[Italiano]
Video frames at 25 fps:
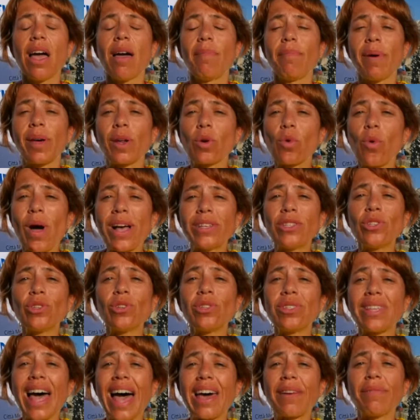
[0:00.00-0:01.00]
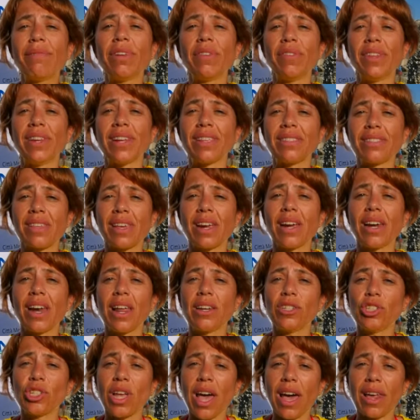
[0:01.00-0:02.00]
Per questo serve finanziare la
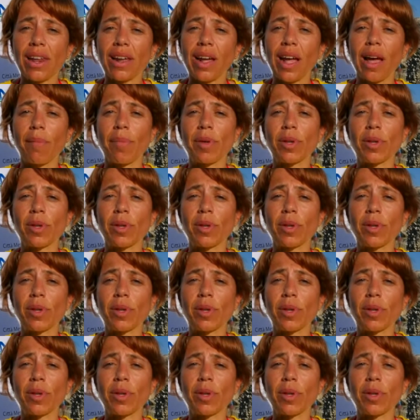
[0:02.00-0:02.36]
ricerca,